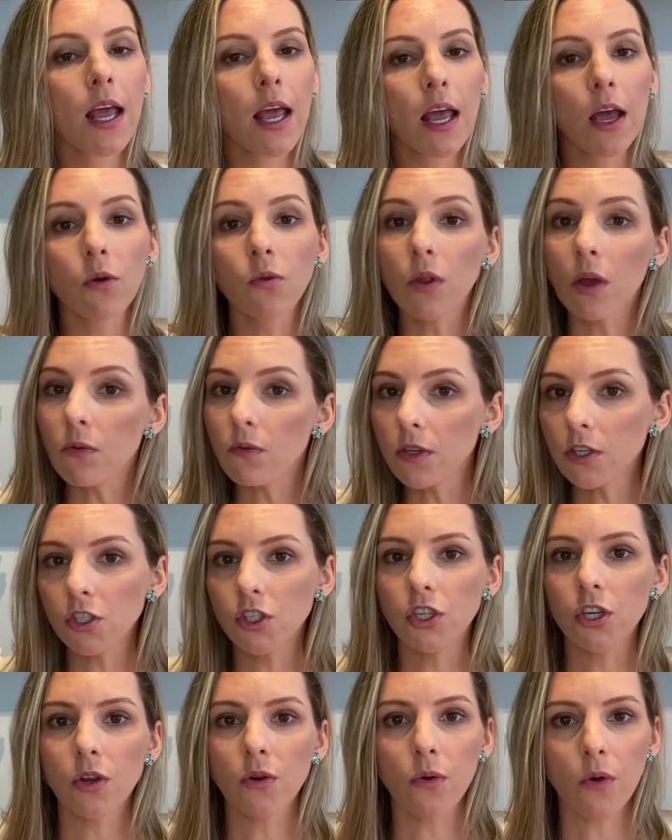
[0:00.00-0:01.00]
Eu não
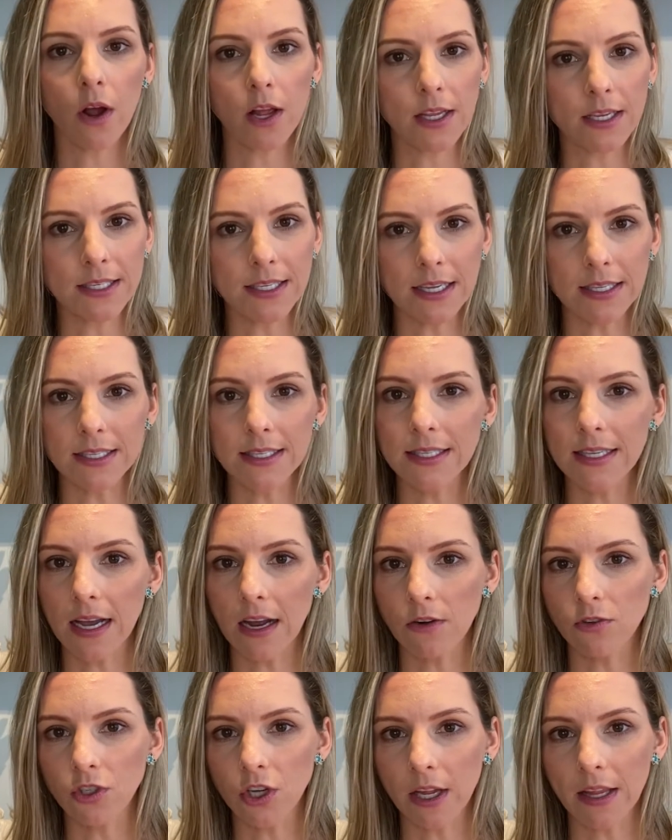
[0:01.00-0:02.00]
indico óleo
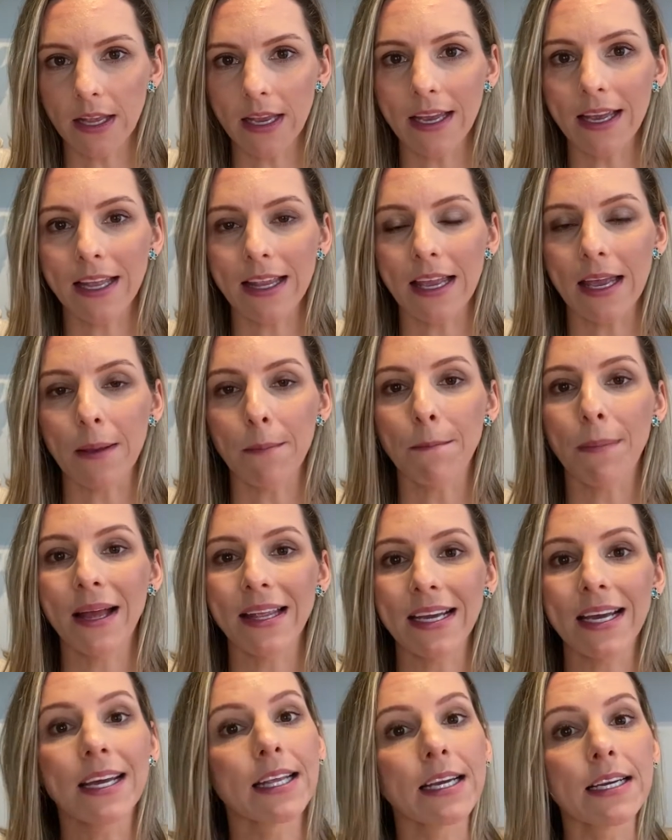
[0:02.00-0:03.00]
essencial de alecrim
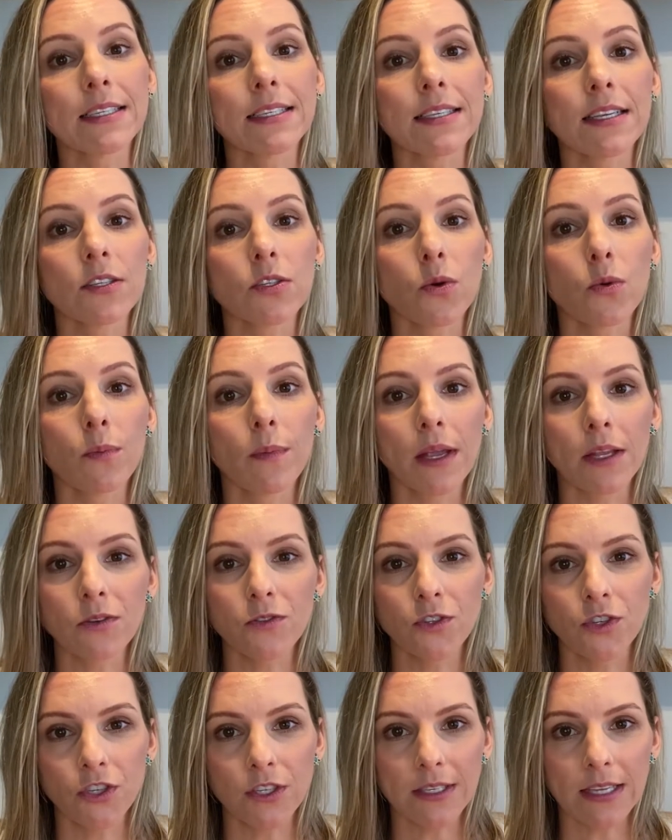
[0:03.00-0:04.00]
para crianças com
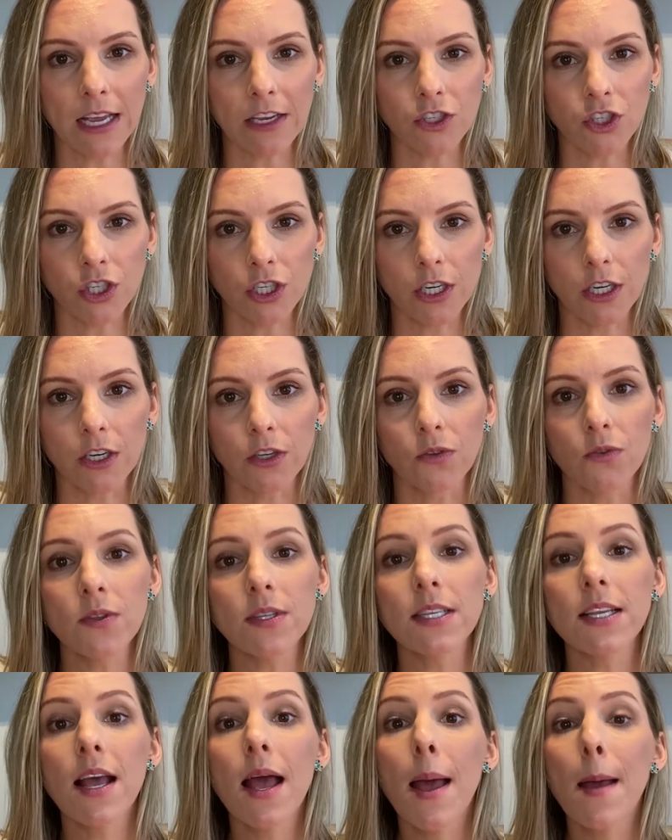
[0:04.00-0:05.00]
menos de 7
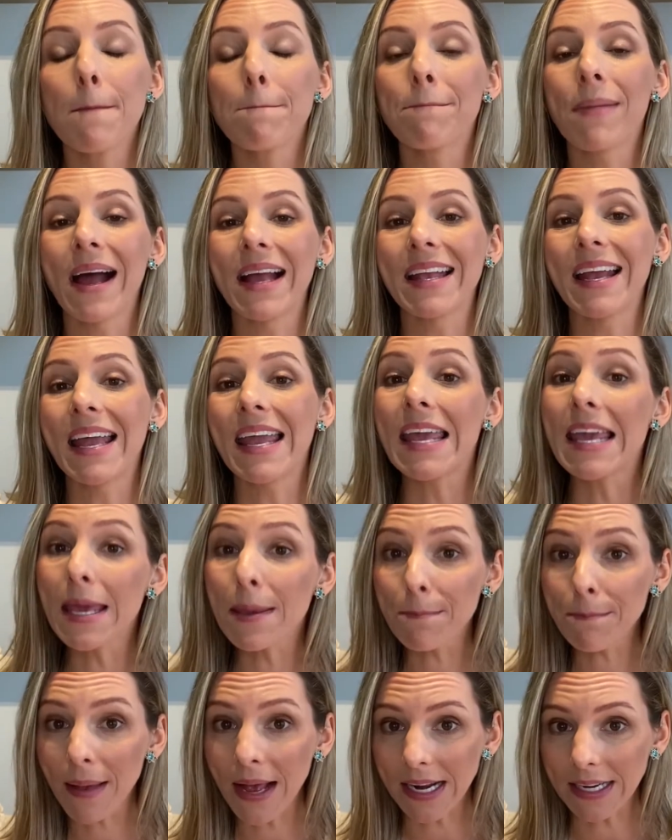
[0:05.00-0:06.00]
anos, para
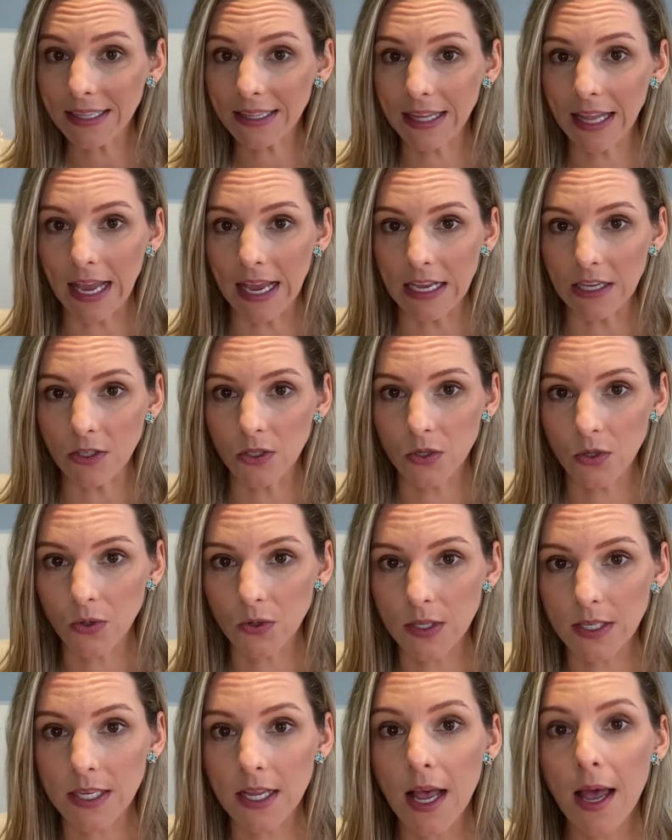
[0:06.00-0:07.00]

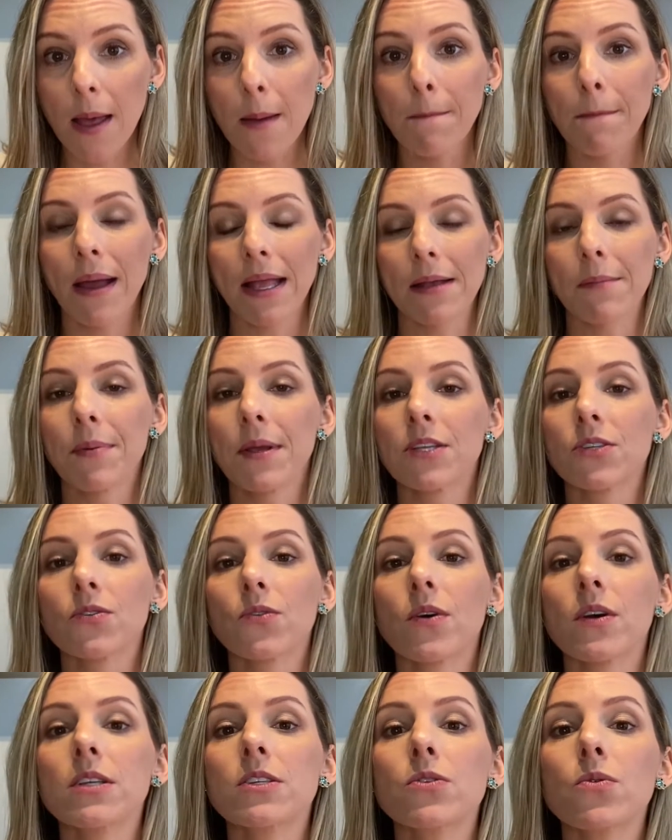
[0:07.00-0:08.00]
hipertensos, para
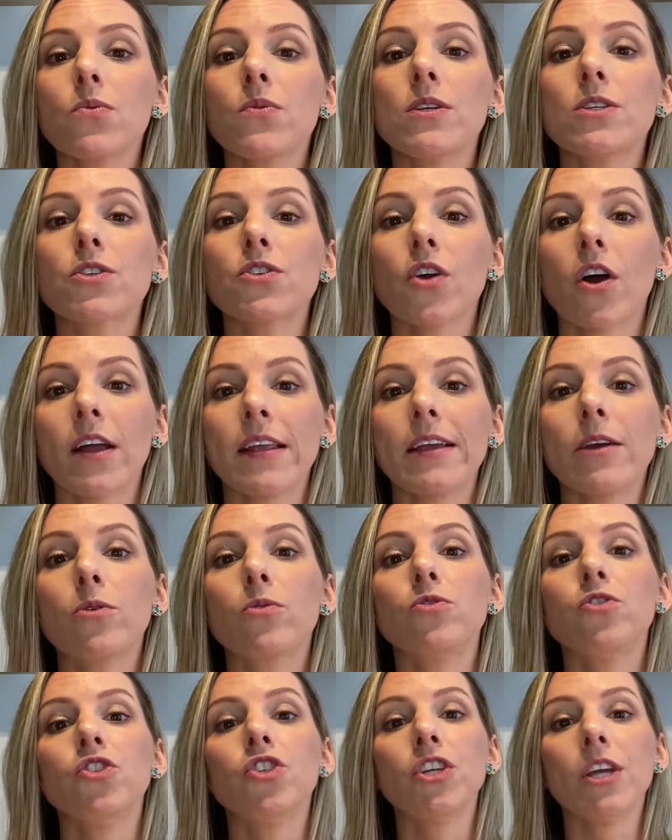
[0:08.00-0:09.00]
pessoas com
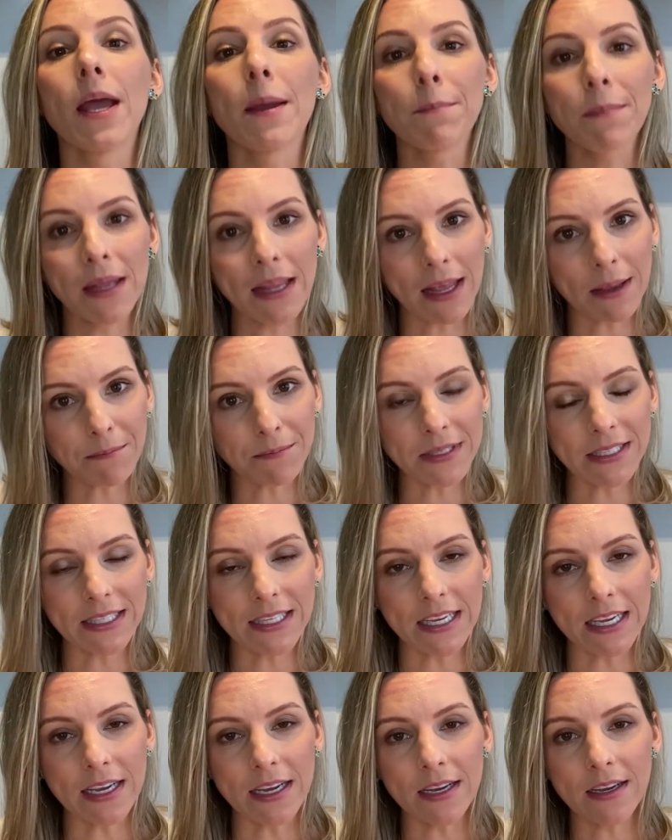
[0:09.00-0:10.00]
histórico de
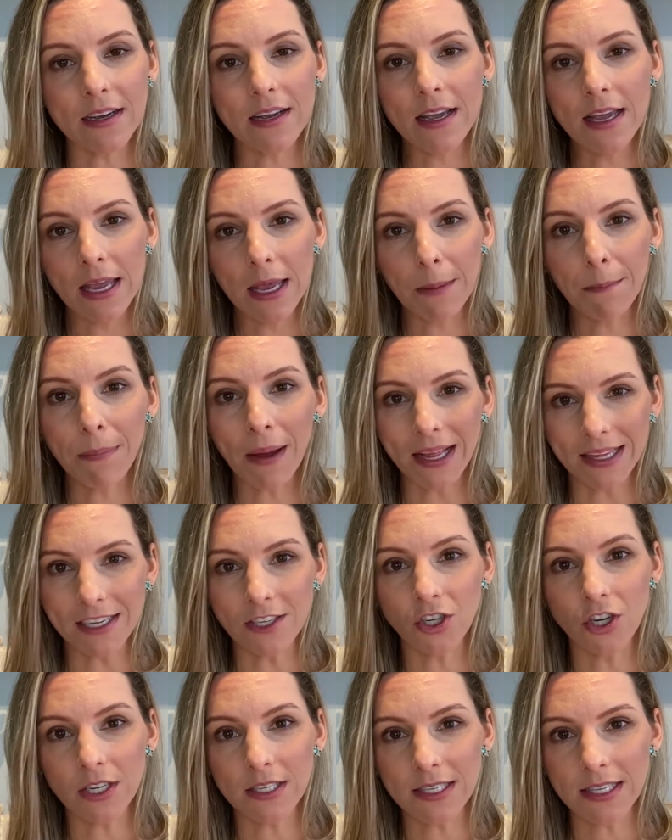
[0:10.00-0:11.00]
epilepsia e
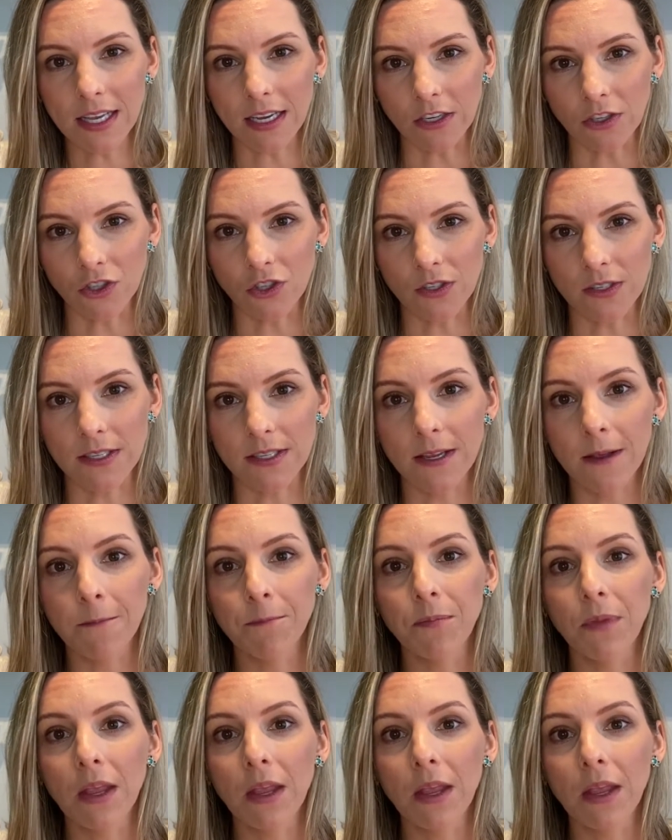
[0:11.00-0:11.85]
para gestantes.